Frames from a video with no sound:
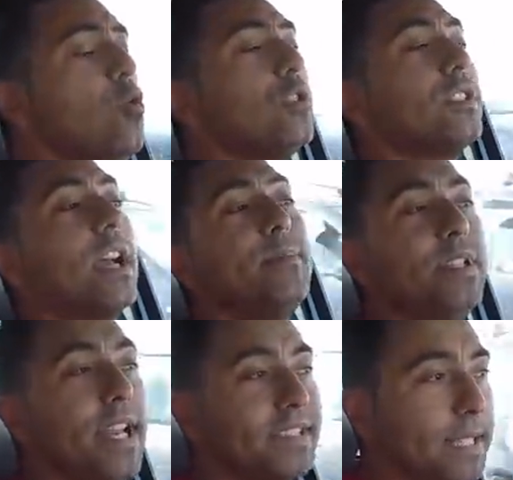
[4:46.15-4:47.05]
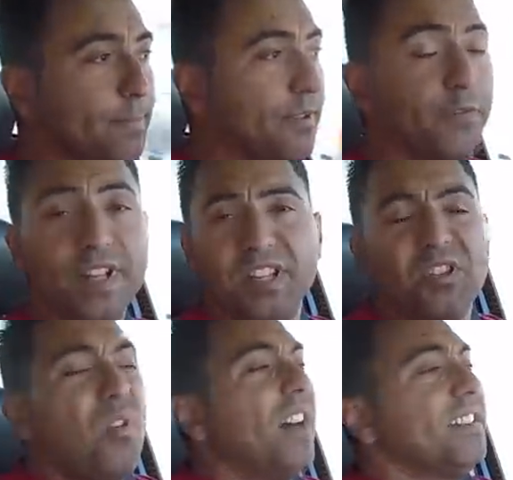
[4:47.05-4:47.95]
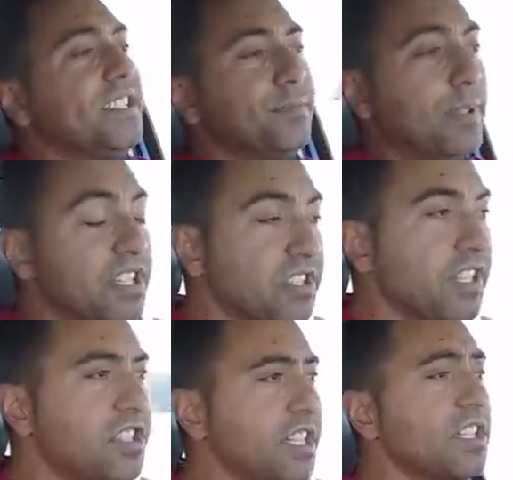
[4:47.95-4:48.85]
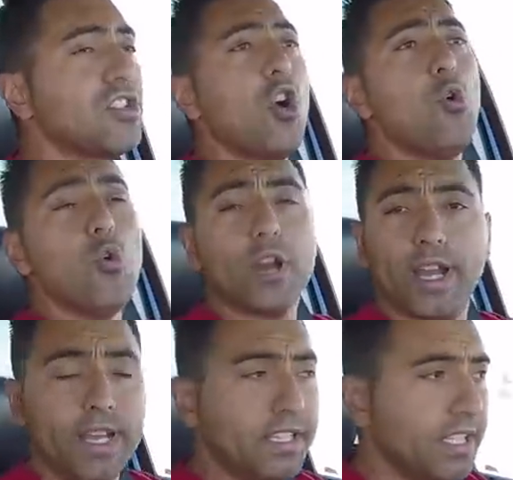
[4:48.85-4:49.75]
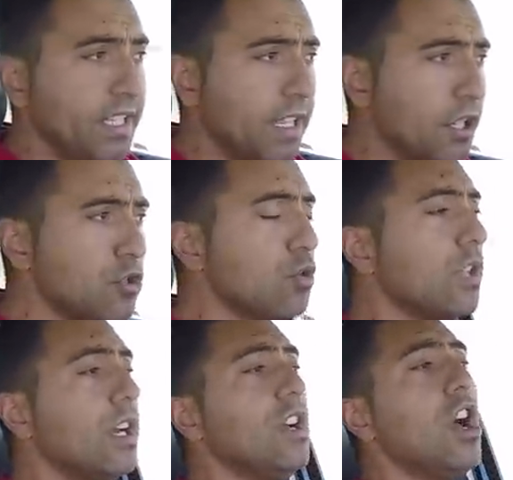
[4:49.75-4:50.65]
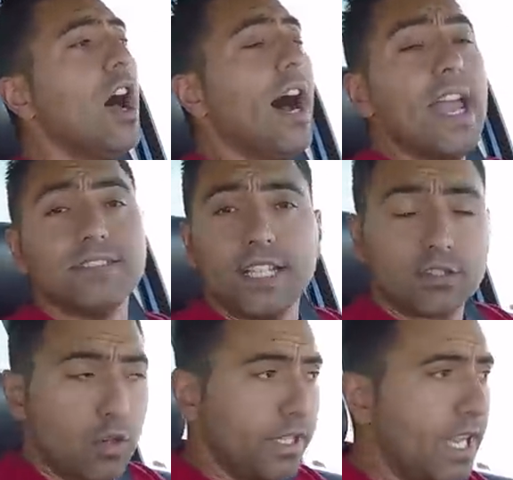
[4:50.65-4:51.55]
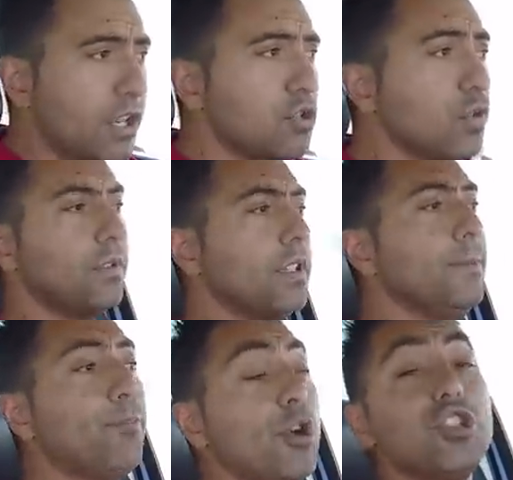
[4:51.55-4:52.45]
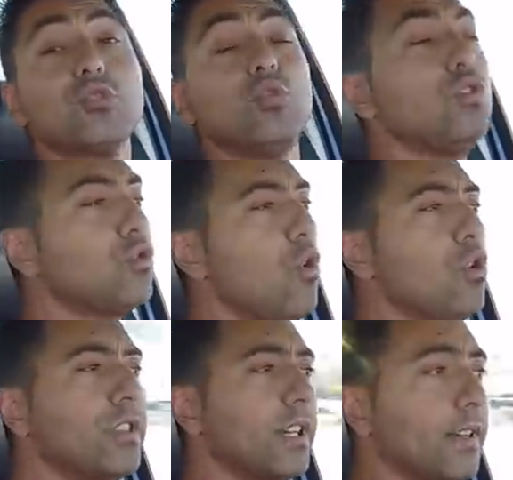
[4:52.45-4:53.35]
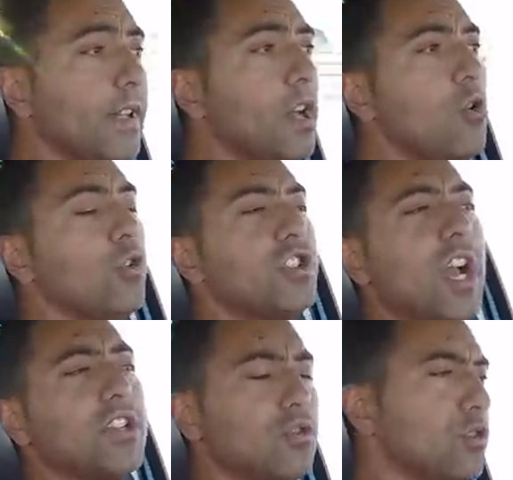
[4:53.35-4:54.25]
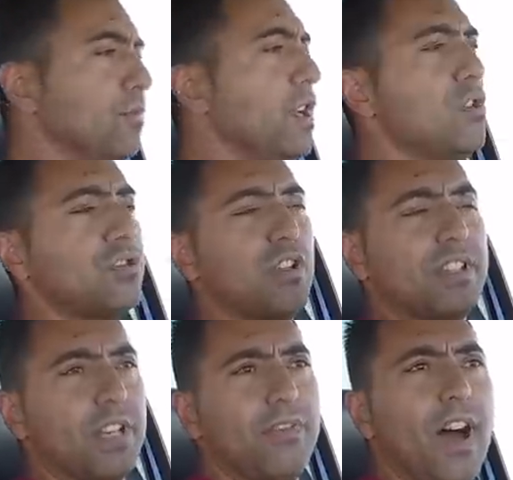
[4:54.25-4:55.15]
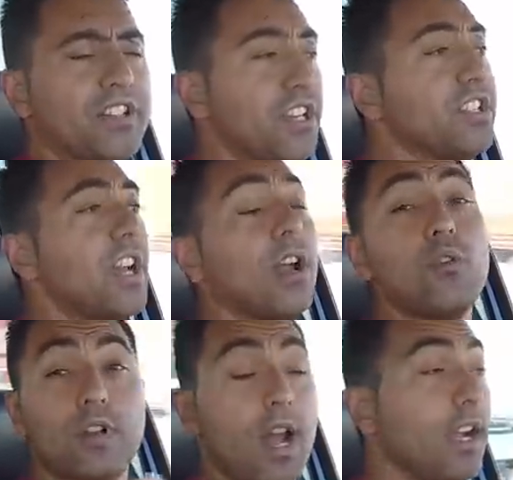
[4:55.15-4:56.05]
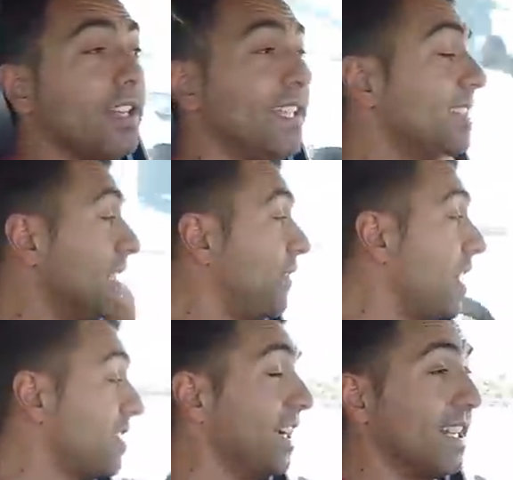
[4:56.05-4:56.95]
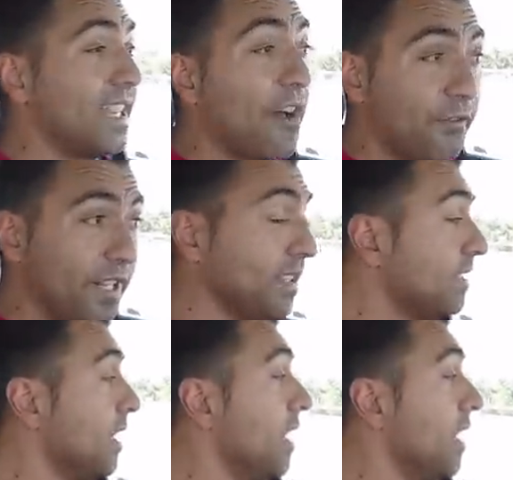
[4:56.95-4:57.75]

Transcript: O caminho é sempre em frente, não há assim subidas nem descidas. O carrete de quinta ajuda, a eletrónica ajuda. Depois tudo conta. O desgaste dos pneus, a travagem. Este carro é um carro que tem travagem grande à frente,